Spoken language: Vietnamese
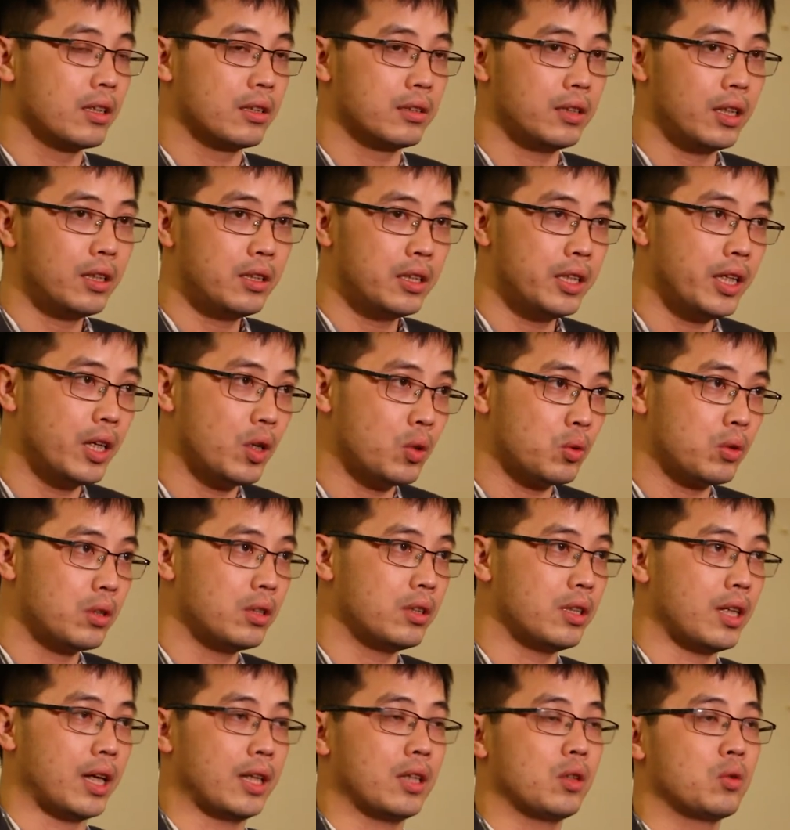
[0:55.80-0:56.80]
rất nhiều
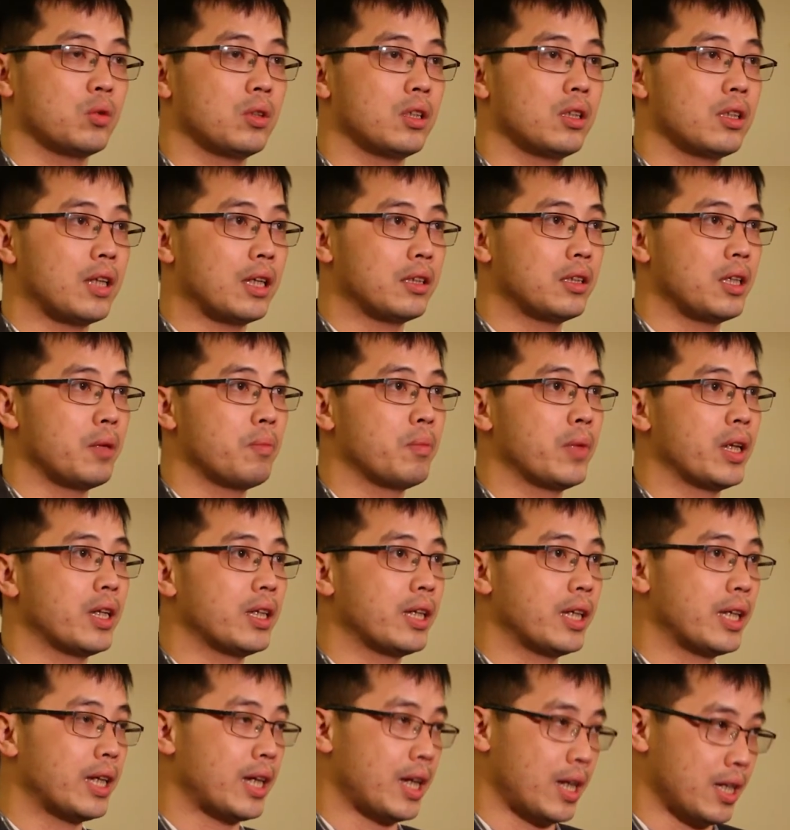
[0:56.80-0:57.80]
những dự án đầu tư đã tìm
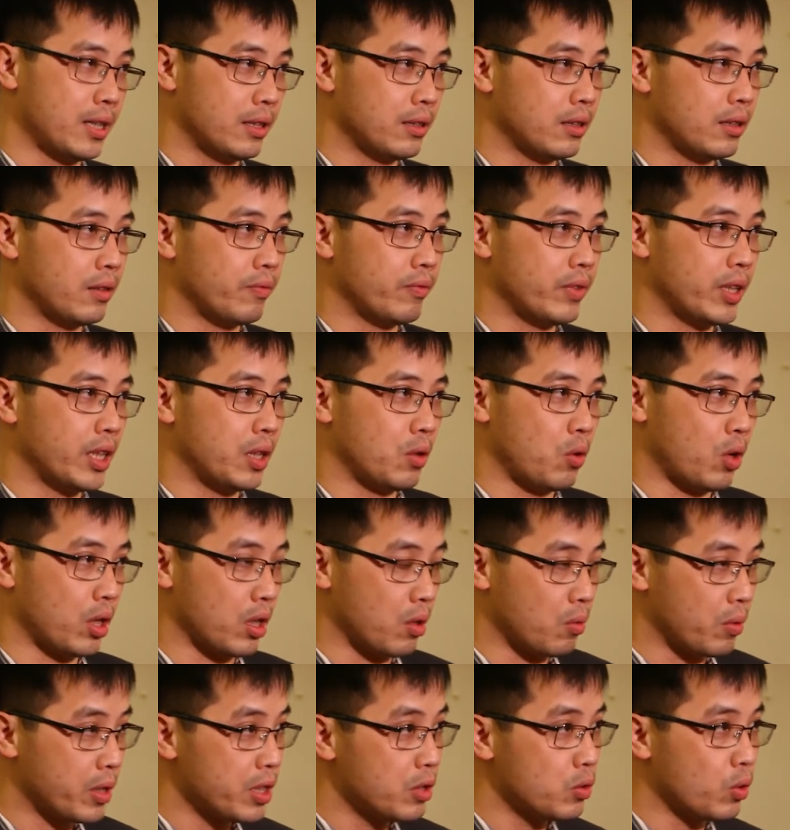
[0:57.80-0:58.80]
đến Nghệ An để hoạt
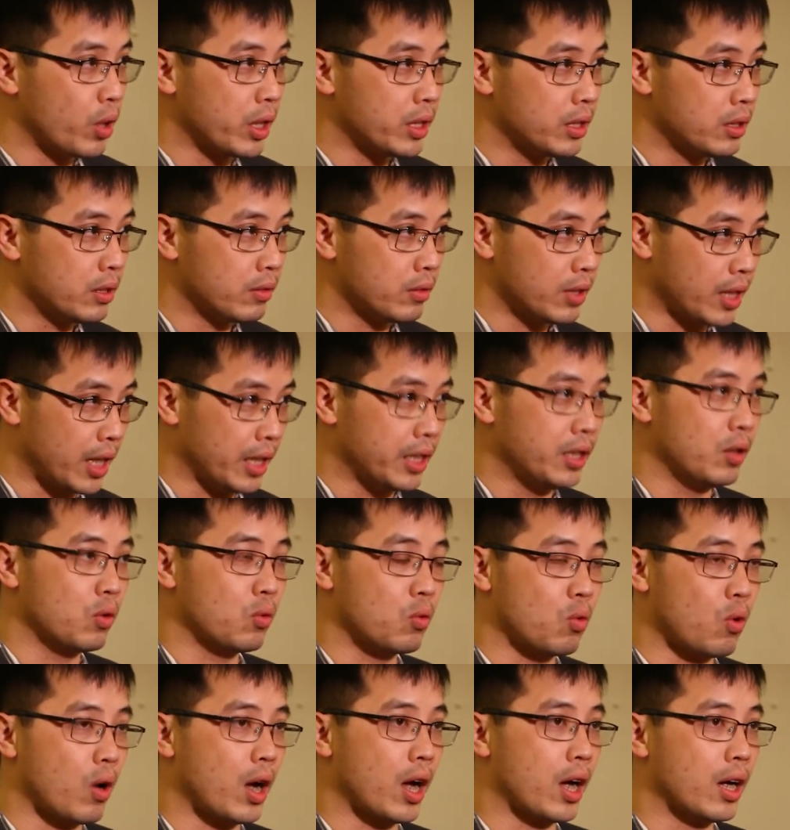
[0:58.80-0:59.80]
động kinh doanh khá
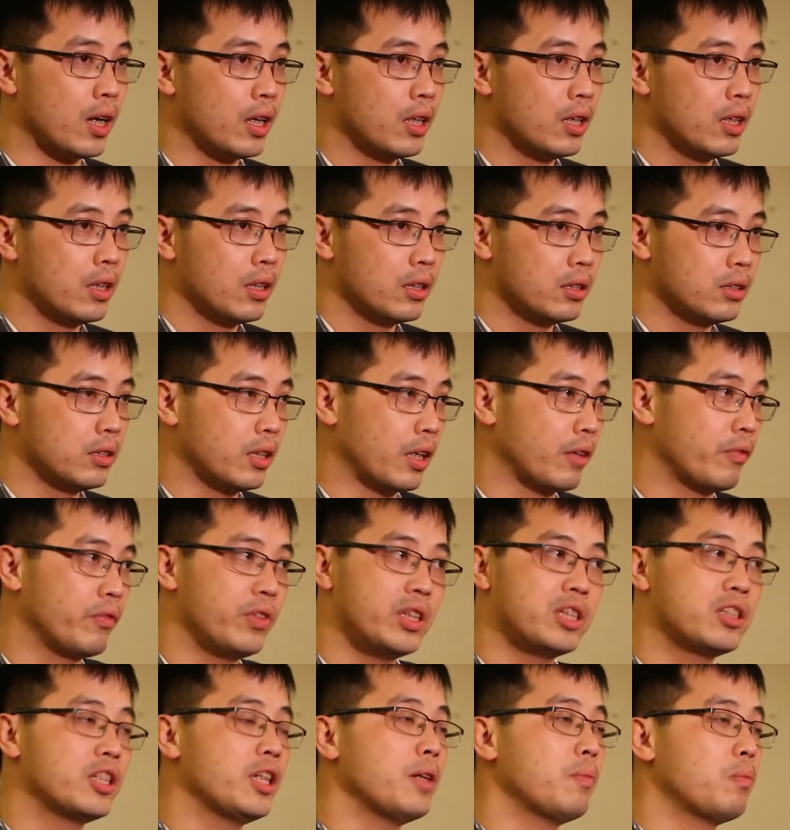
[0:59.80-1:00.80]
hiệu quả dự án
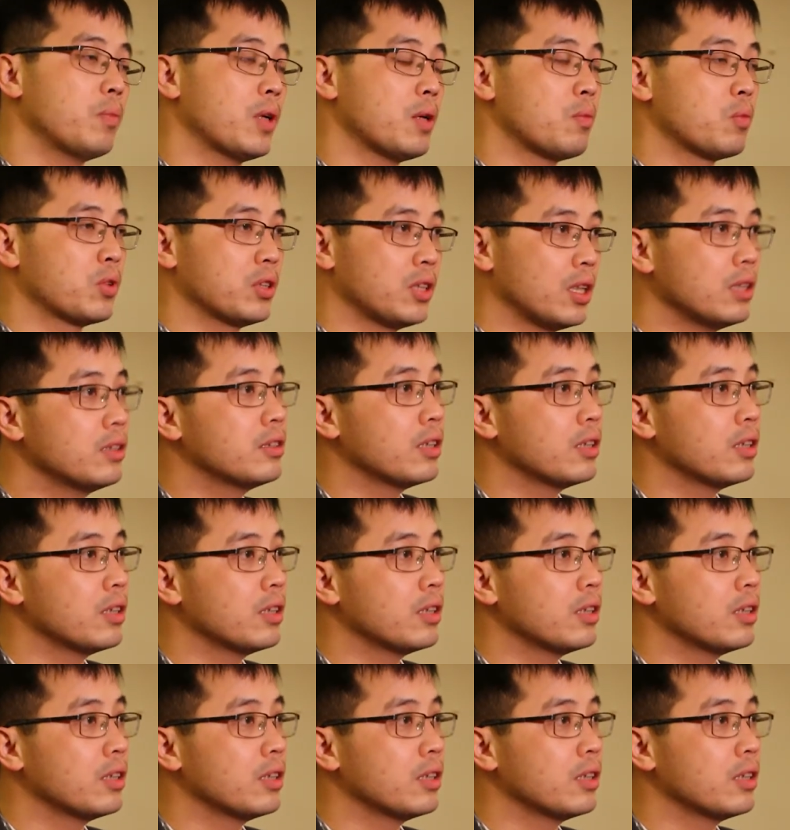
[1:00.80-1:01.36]
Vship là một dẫn